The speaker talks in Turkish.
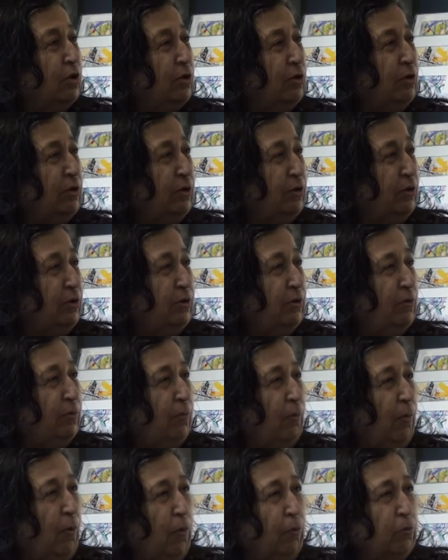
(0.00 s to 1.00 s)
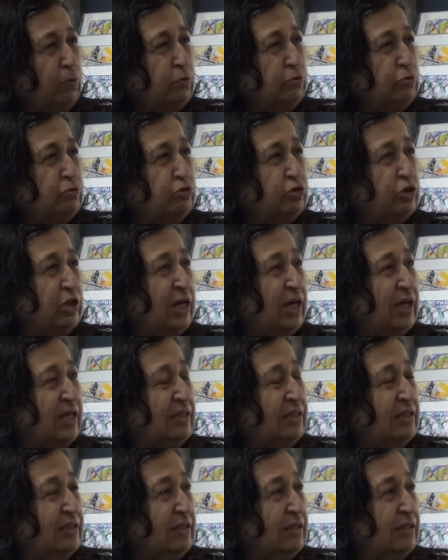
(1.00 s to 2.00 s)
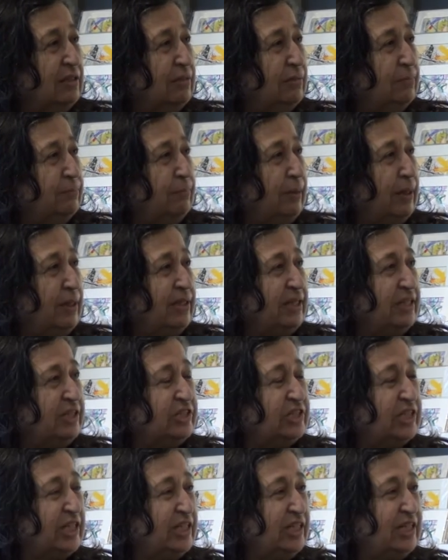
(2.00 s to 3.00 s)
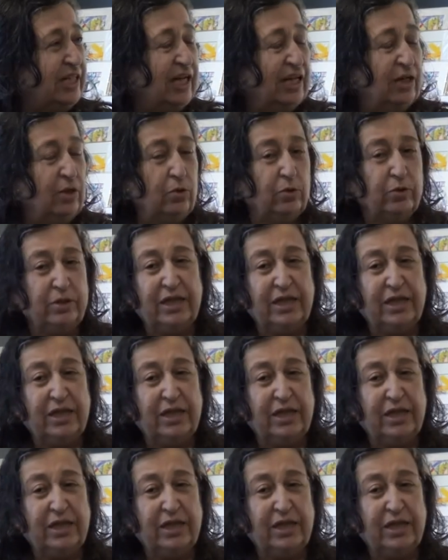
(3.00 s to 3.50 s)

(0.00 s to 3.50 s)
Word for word: e, o kuşağın bana şey geliyor.